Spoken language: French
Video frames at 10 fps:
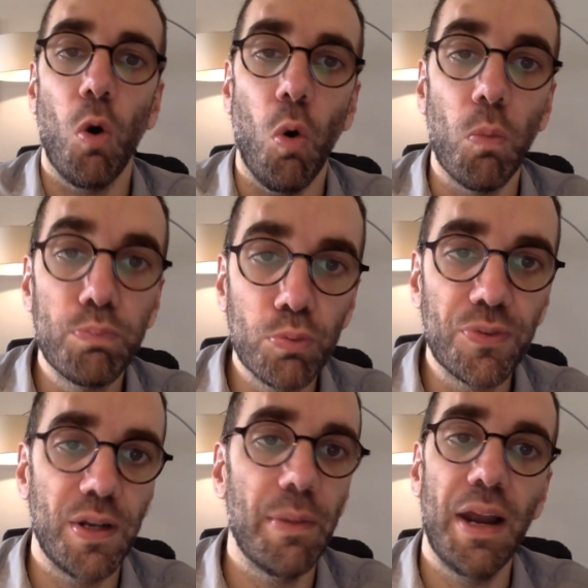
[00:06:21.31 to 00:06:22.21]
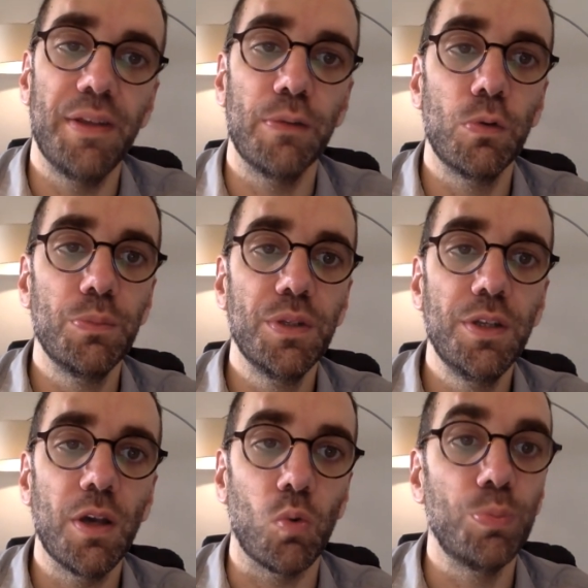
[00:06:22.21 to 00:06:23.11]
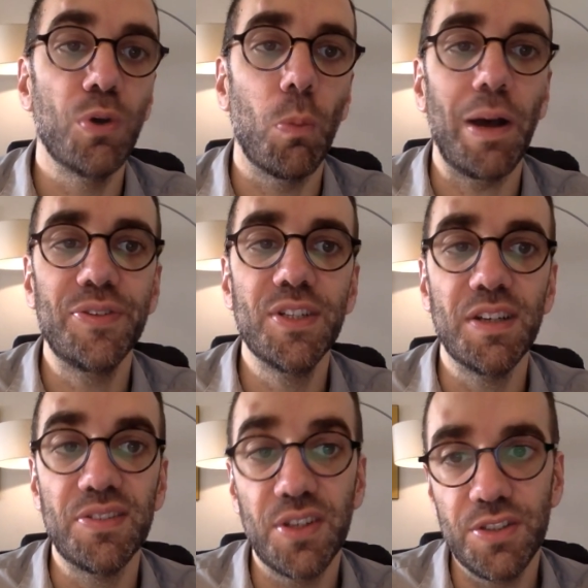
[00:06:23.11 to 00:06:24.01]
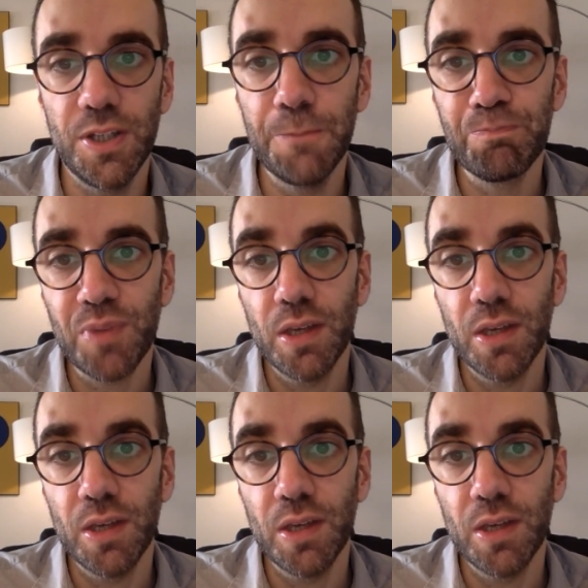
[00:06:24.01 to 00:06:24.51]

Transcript: on pousse les malades à vomir, ou bien on pratique les saignées,